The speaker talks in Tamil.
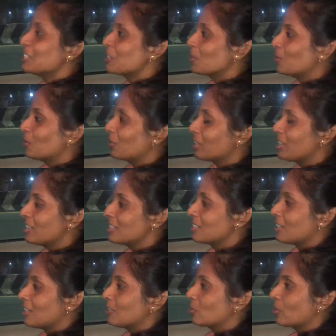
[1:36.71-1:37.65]
ஸோ ஹீஸ்
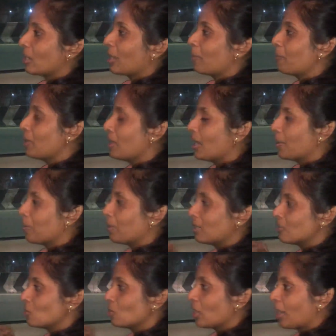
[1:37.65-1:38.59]
இஸ் ஆல்சோ ஹாப்பி ஐ எம்
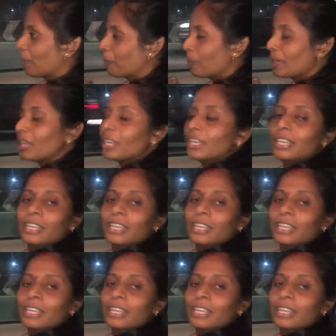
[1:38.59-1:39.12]
ஆல்சோ ஹாப்பி